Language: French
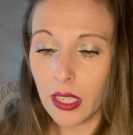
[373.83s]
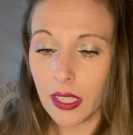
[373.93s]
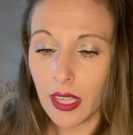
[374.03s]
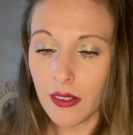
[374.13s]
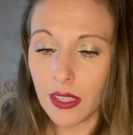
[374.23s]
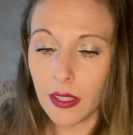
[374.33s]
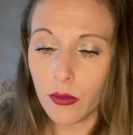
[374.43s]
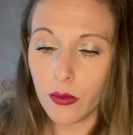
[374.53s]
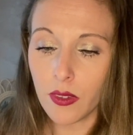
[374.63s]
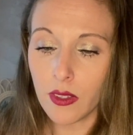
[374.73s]
Qu'est-ce qu'ils
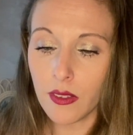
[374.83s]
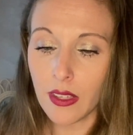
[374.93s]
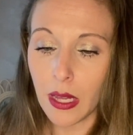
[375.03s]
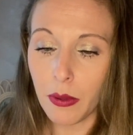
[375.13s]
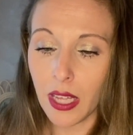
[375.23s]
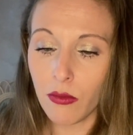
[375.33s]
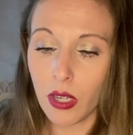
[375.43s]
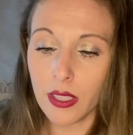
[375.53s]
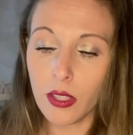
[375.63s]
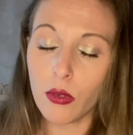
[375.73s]
nous disent Après
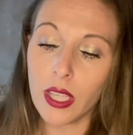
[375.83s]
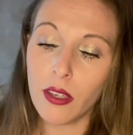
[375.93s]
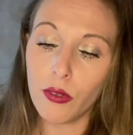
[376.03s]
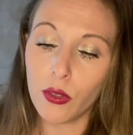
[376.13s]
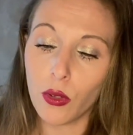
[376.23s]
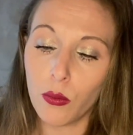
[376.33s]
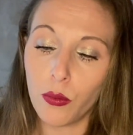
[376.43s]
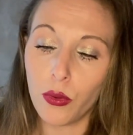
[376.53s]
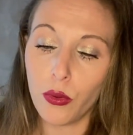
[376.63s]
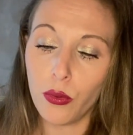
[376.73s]
avoir nettoyé votre
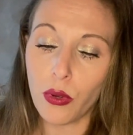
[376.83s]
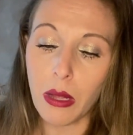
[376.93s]
peau,